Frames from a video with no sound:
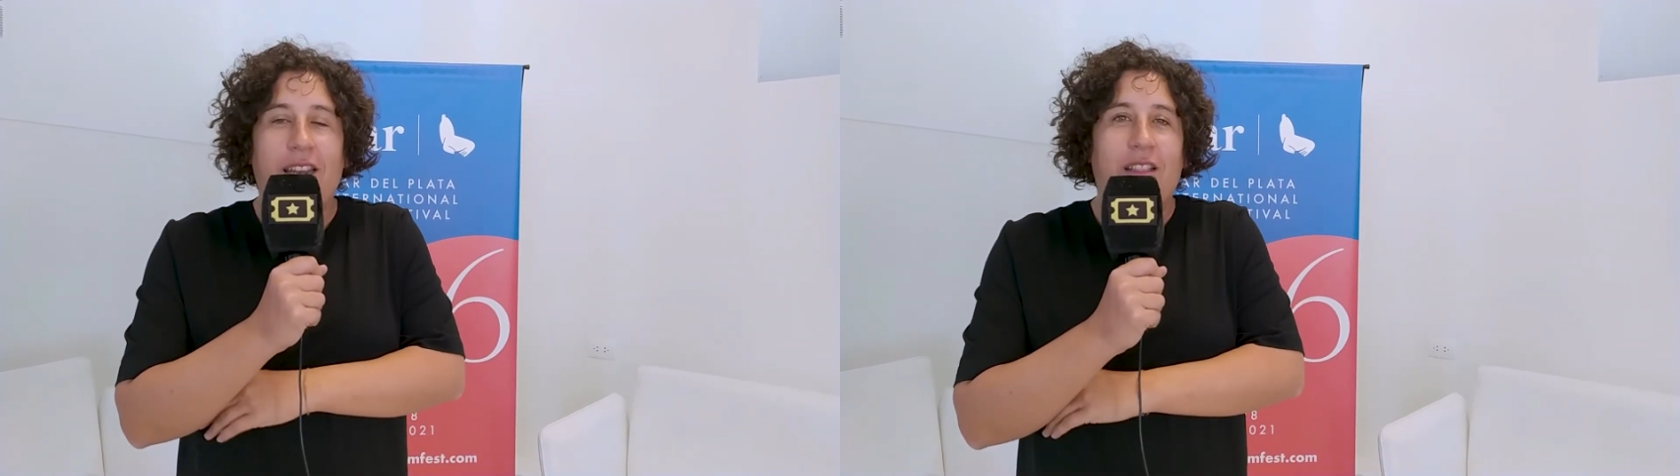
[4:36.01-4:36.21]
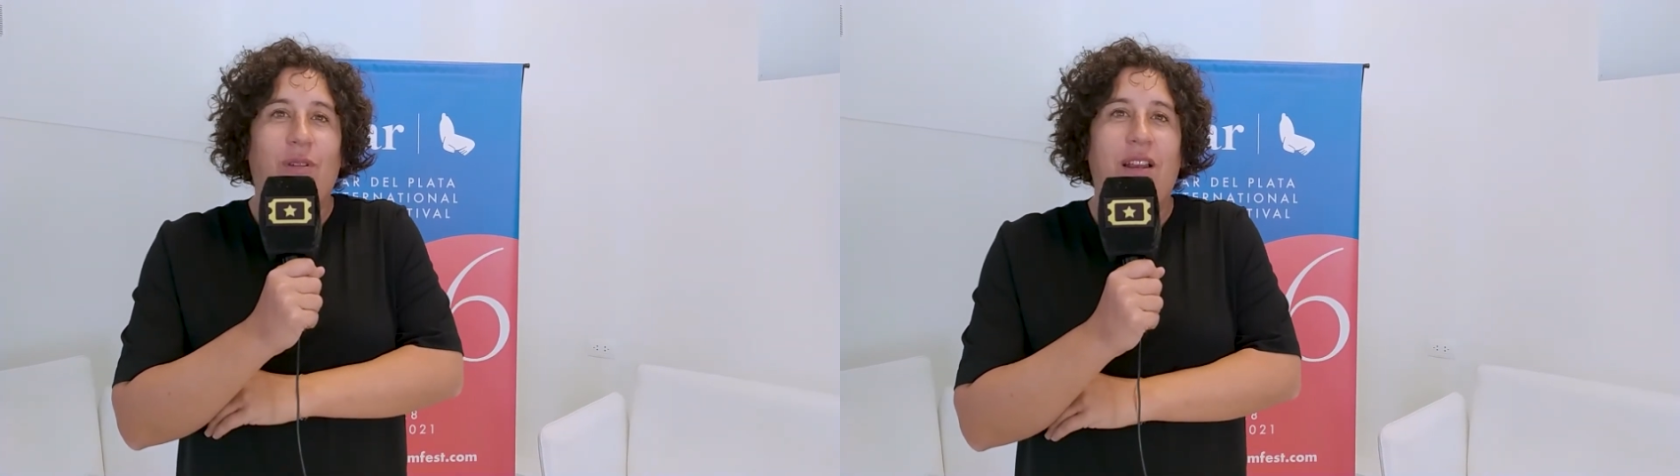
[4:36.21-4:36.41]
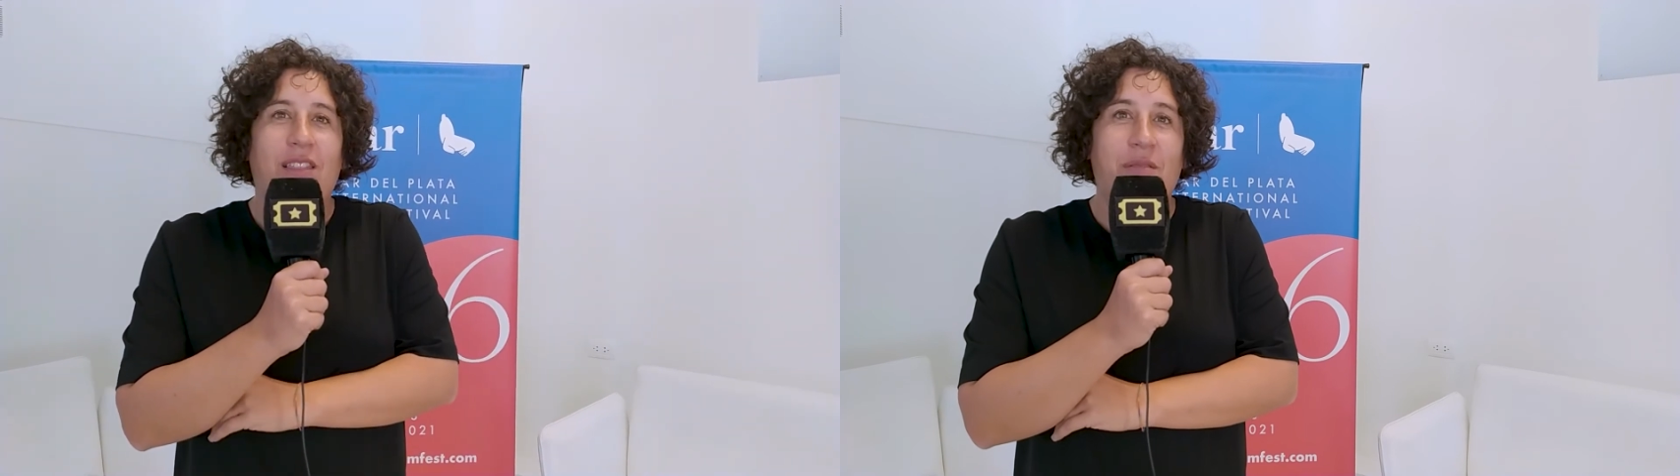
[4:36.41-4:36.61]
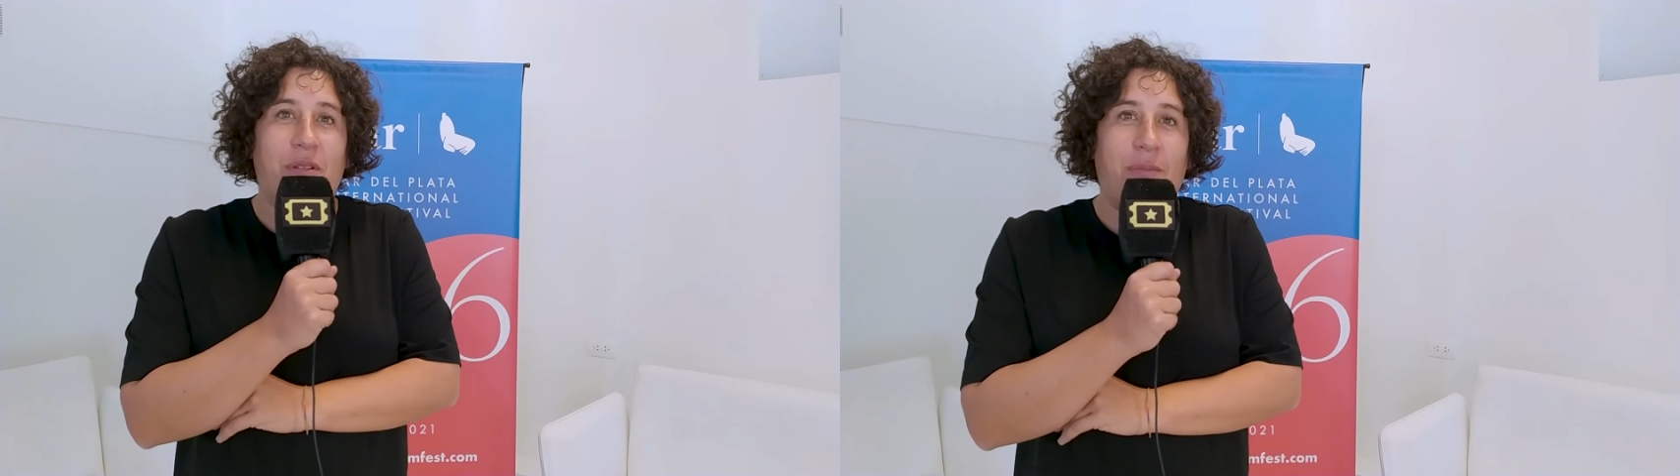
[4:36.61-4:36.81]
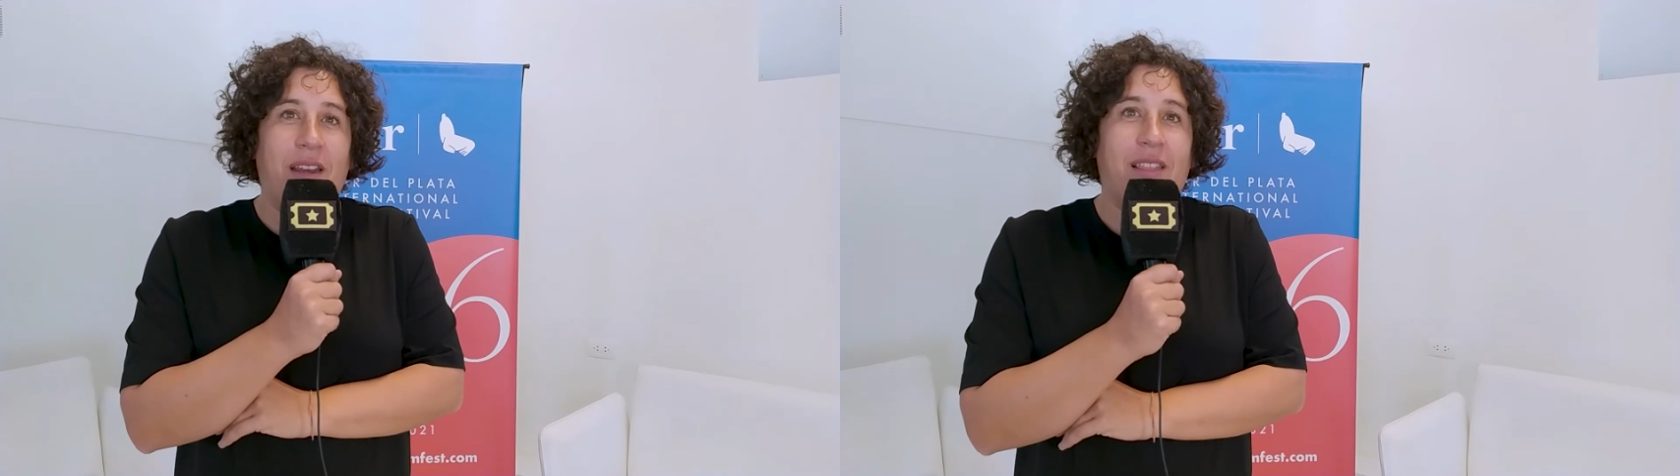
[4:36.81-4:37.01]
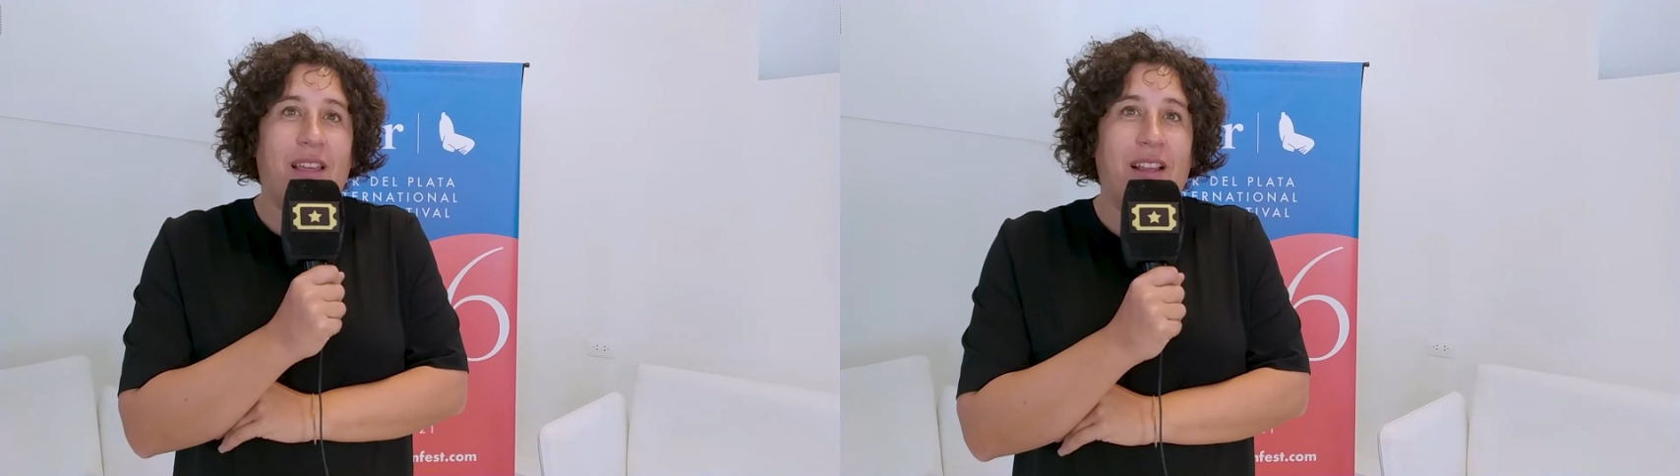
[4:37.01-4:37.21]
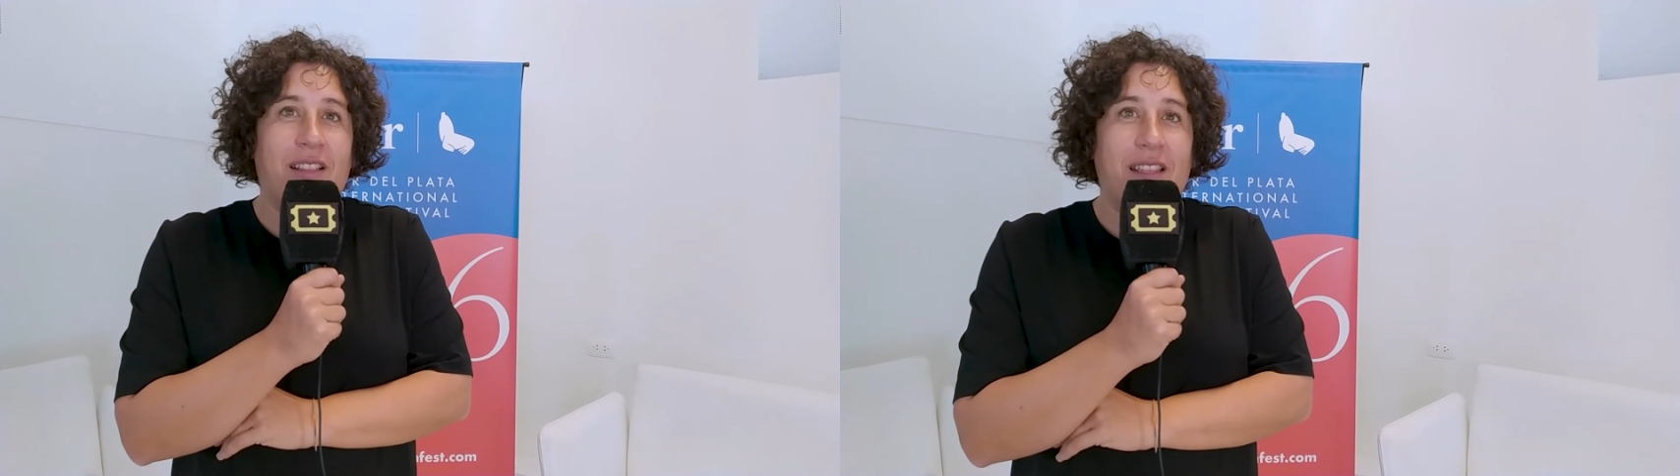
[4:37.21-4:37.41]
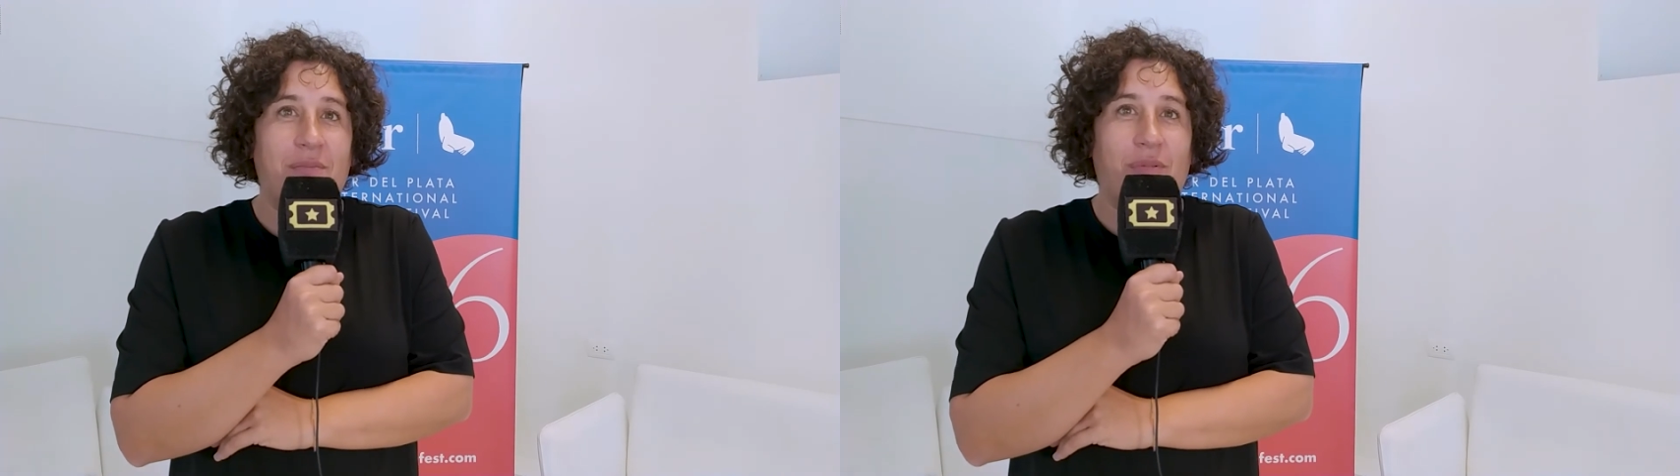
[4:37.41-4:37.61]
naturaleza permanece en
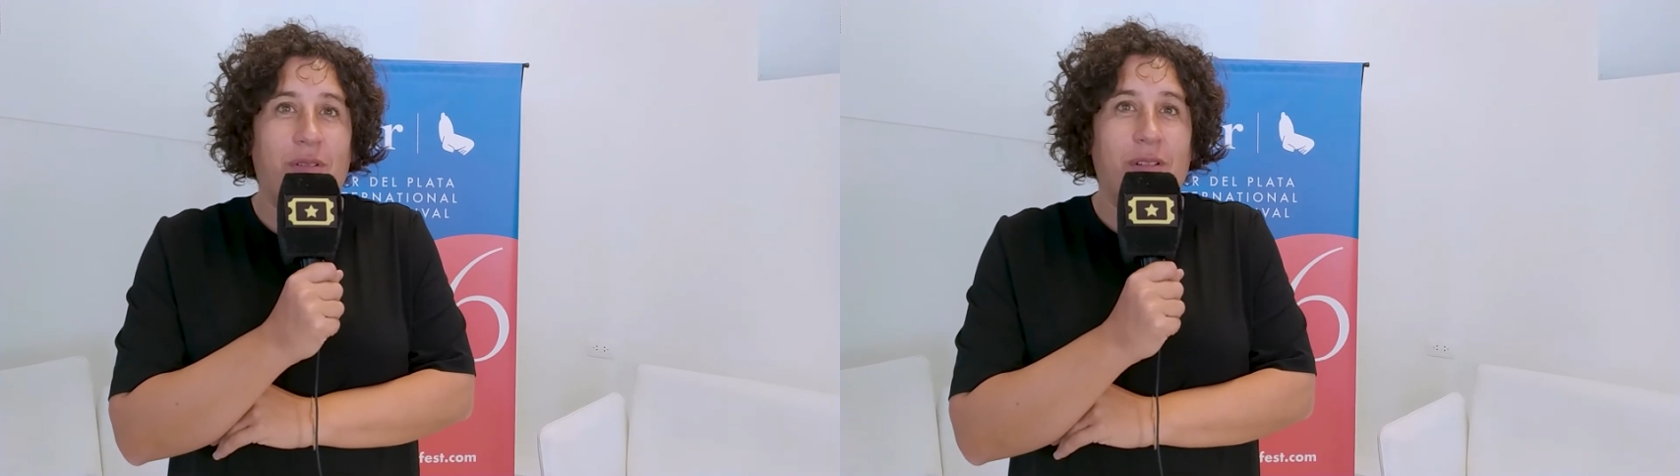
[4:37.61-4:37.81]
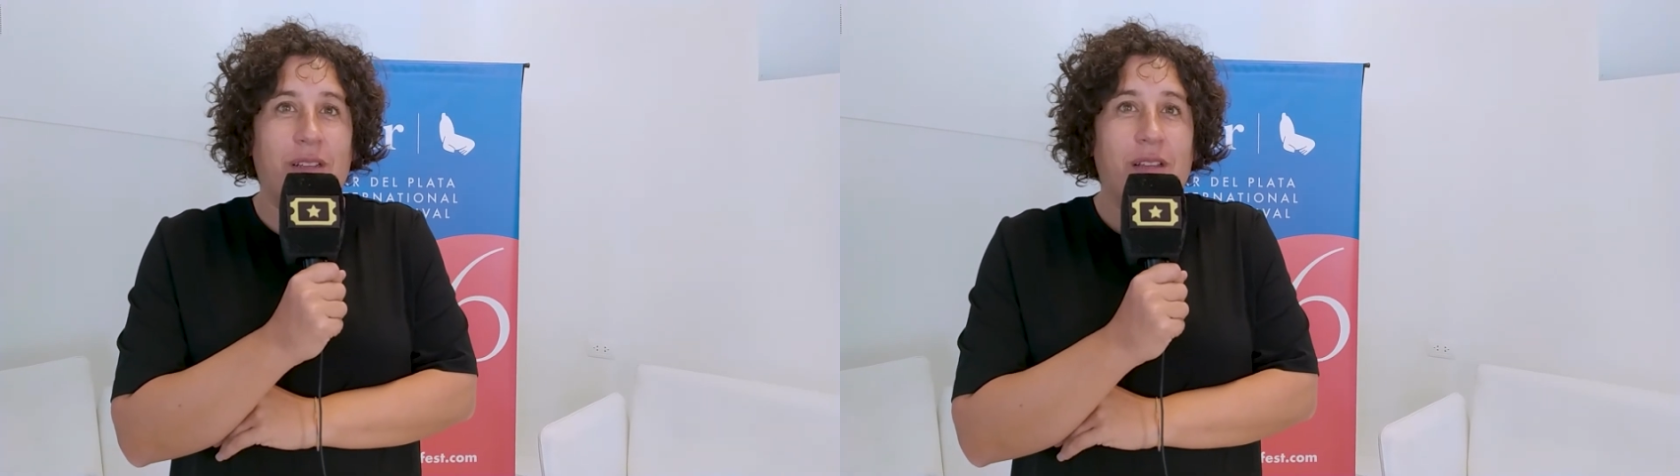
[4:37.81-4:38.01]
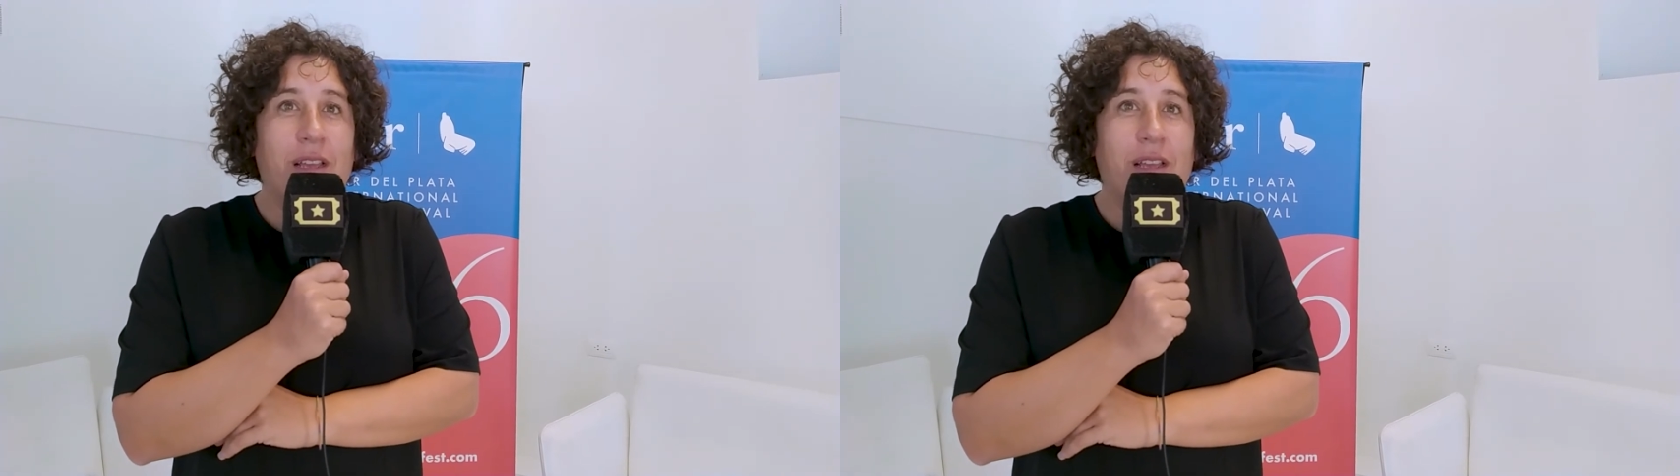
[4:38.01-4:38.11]
el tiempo. ¿no? En